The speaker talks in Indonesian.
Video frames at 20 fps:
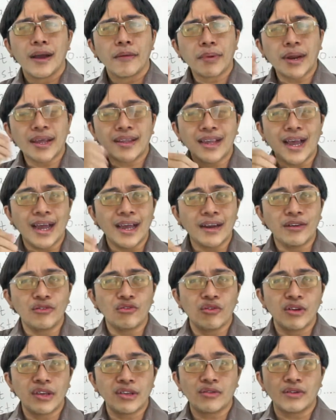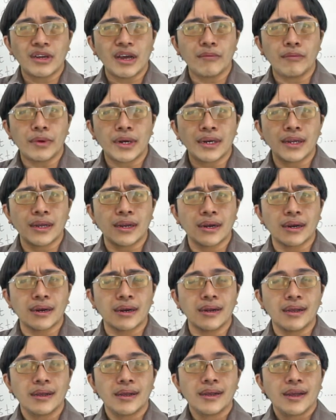perasaan nulis sudah
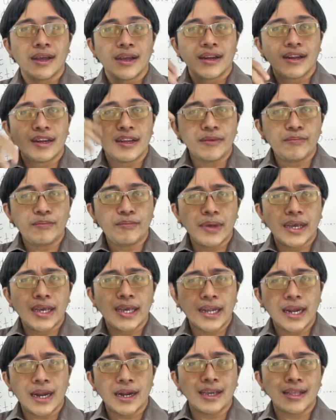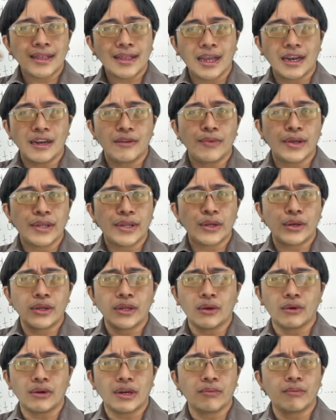benar di pikiran kita di bahasa
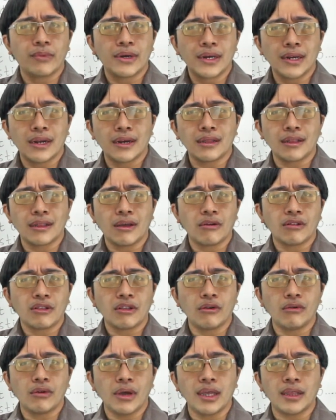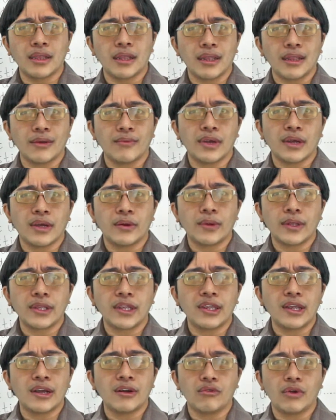Indonesia sudah benar tahu-tahu eh ternyata bahasa
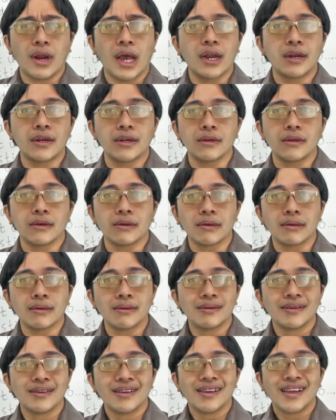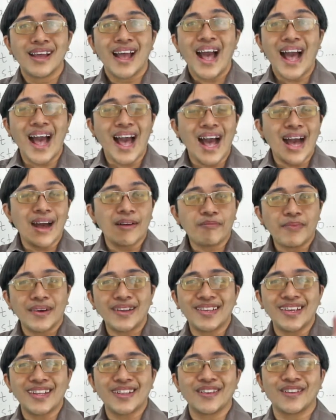Indonesia kurang de apa
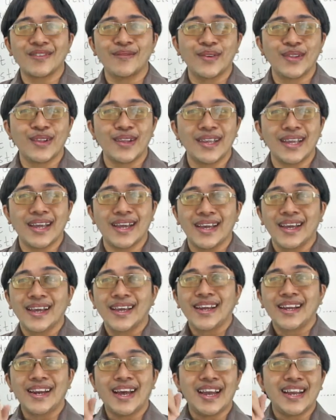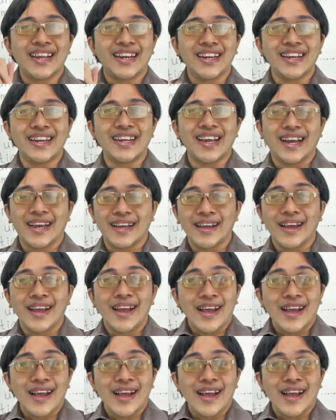sih itu sebetulnya nah ini dia